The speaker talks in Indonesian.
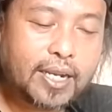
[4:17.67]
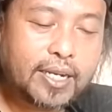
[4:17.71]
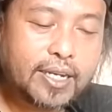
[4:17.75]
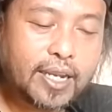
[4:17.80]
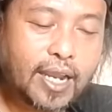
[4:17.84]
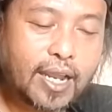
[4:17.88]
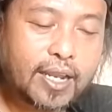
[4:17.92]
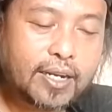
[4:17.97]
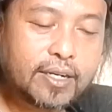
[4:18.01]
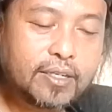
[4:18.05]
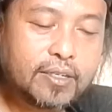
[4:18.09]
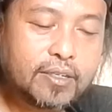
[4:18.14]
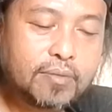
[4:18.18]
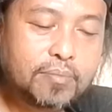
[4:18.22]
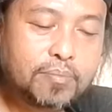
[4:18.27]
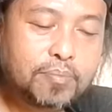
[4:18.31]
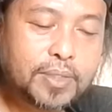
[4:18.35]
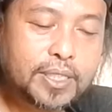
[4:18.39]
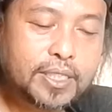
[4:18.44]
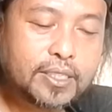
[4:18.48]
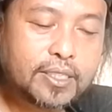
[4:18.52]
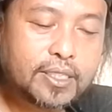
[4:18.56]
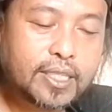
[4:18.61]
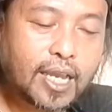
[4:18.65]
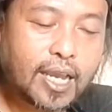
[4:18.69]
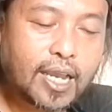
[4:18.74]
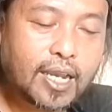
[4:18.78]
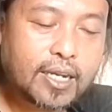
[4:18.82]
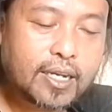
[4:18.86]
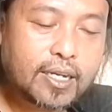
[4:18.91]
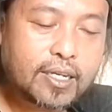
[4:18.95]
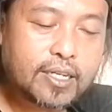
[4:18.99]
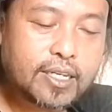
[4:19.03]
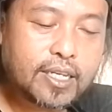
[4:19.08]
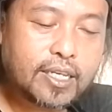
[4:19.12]
Bahkan
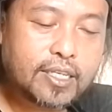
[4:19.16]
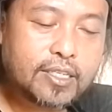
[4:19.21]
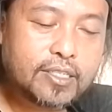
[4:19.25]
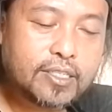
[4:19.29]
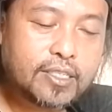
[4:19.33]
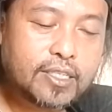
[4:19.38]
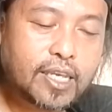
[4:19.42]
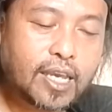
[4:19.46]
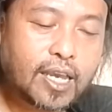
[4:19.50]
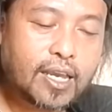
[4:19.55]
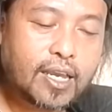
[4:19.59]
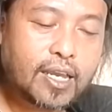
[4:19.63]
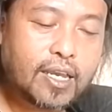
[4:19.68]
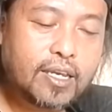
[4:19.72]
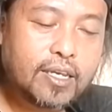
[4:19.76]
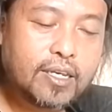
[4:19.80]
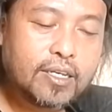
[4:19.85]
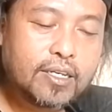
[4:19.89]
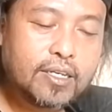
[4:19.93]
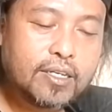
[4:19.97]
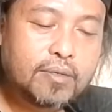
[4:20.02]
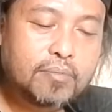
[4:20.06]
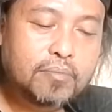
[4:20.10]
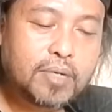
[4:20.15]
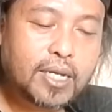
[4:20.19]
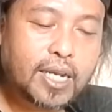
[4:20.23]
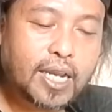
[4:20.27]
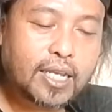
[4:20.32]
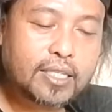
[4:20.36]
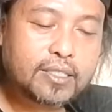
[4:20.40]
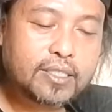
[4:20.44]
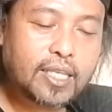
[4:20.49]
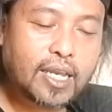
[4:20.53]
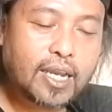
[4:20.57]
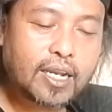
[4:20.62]
pentahkiknya
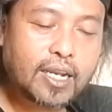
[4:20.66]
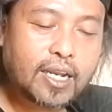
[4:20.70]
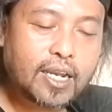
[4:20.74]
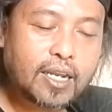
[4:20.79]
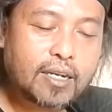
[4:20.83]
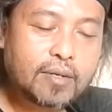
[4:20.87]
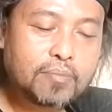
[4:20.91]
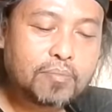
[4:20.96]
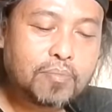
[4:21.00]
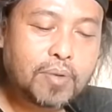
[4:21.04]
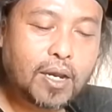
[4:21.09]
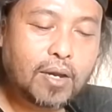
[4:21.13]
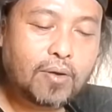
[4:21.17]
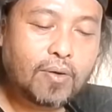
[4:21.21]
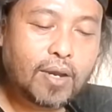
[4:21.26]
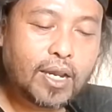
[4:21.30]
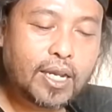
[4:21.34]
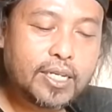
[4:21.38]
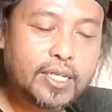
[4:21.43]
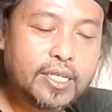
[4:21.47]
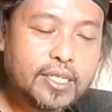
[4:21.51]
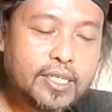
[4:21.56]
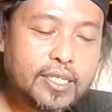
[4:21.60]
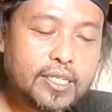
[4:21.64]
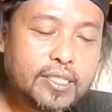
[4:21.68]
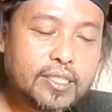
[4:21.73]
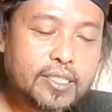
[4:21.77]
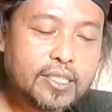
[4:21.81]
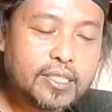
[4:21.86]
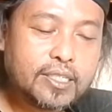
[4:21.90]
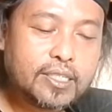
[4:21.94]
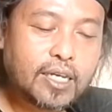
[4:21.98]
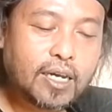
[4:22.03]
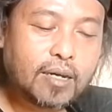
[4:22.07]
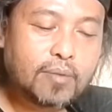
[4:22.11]
mengatakan bahwa
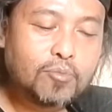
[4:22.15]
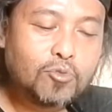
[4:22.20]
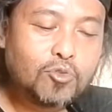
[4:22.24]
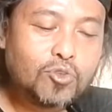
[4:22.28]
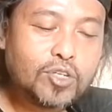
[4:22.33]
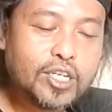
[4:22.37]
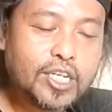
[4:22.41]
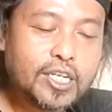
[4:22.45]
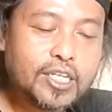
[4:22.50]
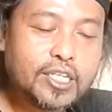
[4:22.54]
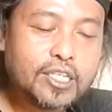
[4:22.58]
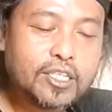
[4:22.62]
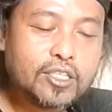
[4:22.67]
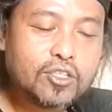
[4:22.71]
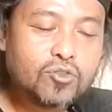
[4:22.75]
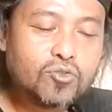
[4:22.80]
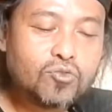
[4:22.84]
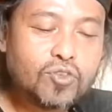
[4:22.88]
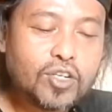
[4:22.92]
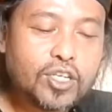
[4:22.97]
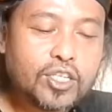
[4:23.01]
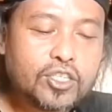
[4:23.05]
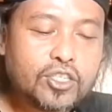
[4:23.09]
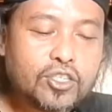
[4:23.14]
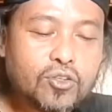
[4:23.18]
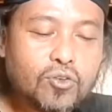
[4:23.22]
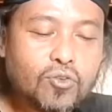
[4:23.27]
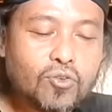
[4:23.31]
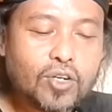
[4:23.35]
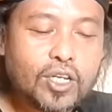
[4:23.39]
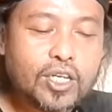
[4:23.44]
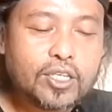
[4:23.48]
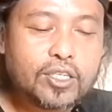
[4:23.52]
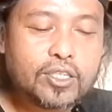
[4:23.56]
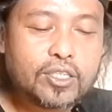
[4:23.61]
ini tidak mungkin
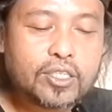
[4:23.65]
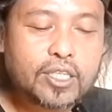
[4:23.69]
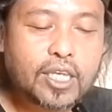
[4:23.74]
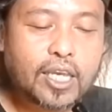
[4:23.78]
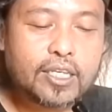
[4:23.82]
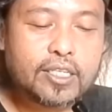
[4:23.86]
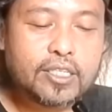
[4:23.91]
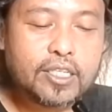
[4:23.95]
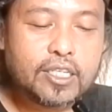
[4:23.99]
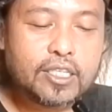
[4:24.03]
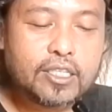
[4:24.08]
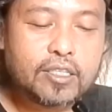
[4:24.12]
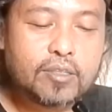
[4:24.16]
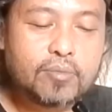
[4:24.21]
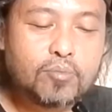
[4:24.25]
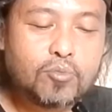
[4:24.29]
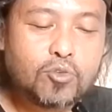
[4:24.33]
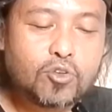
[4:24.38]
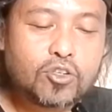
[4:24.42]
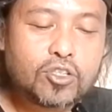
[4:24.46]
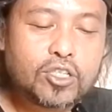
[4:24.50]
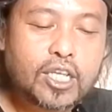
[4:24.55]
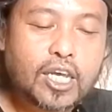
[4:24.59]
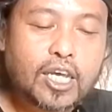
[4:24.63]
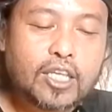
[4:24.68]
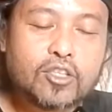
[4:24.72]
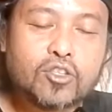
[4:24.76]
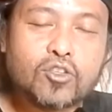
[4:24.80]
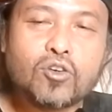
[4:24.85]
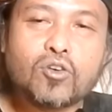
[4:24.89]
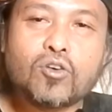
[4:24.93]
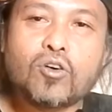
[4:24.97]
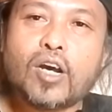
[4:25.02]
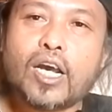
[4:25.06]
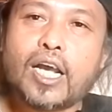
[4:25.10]
ditulis oleh Sayyid
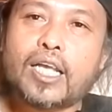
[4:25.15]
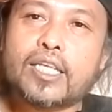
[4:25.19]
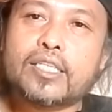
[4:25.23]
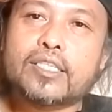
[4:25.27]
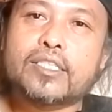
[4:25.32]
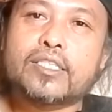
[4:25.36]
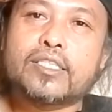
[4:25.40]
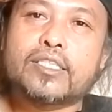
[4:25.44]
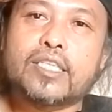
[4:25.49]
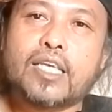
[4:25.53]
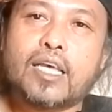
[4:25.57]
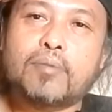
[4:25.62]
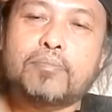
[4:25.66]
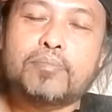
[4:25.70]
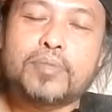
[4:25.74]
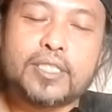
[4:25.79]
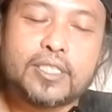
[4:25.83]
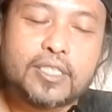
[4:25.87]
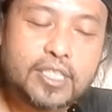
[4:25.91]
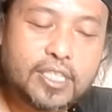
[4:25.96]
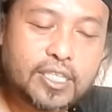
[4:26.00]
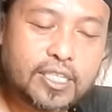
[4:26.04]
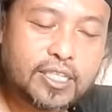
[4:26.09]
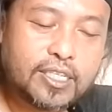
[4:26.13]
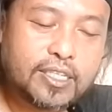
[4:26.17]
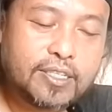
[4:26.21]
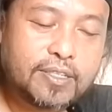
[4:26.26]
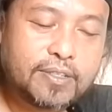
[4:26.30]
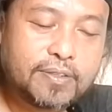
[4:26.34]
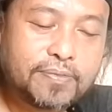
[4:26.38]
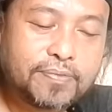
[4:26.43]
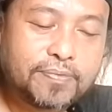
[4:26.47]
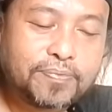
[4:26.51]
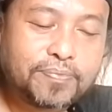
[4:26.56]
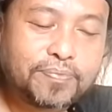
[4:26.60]
Murtado
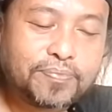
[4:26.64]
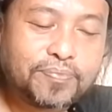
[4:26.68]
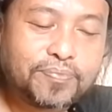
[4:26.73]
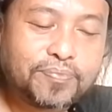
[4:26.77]
Az-Zabidi.